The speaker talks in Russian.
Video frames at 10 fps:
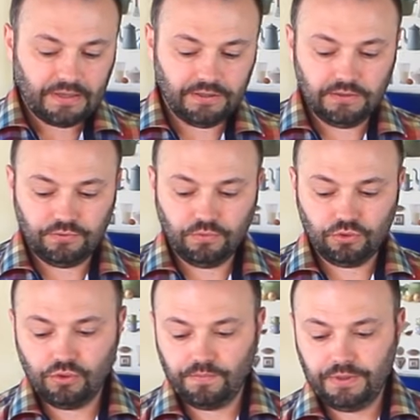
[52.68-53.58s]
Дело в том,
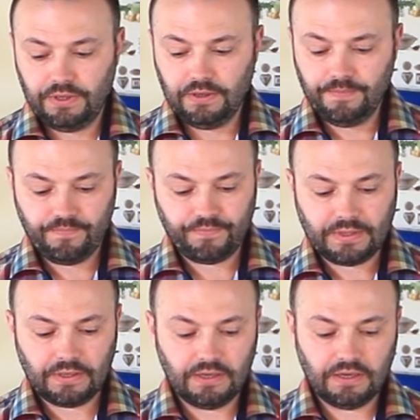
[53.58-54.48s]
что при
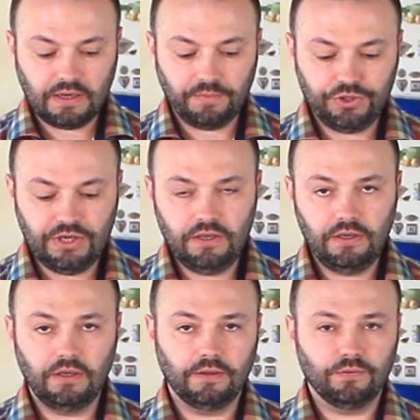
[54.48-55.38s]
э,
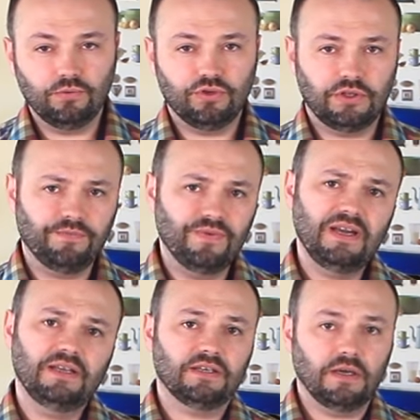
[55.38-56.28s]
копчении, нужно там
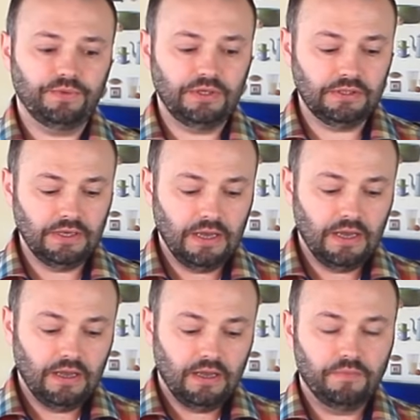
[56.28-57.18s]
вялить, коптить,
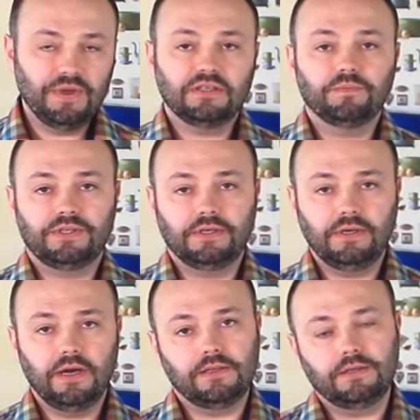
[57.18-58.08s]
мясо
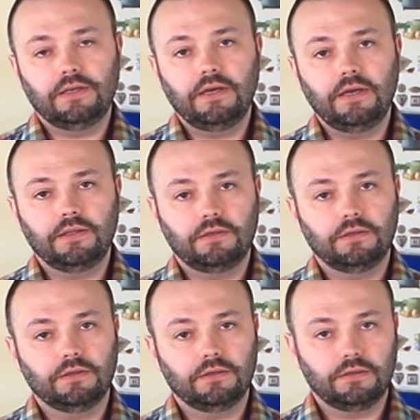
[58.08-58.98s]
подсыхает и теряет
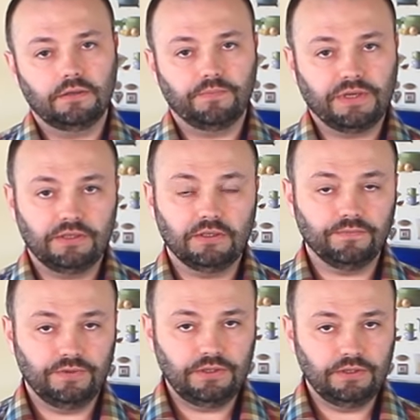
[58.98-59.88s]
Э,
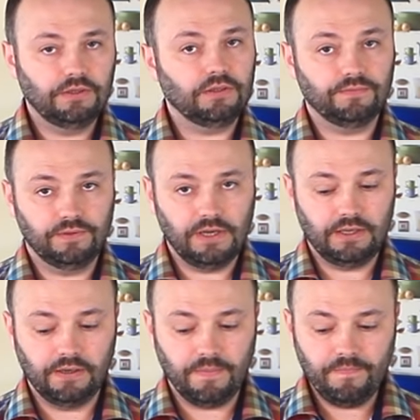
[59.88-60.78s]
процентов 10 где-то
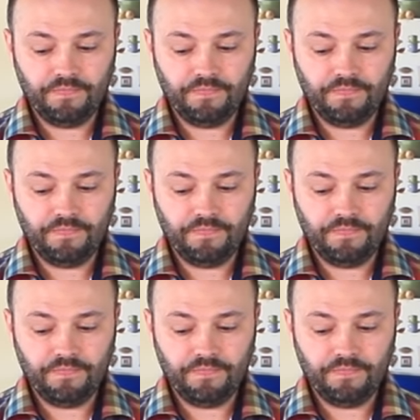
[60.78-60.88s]
влаги.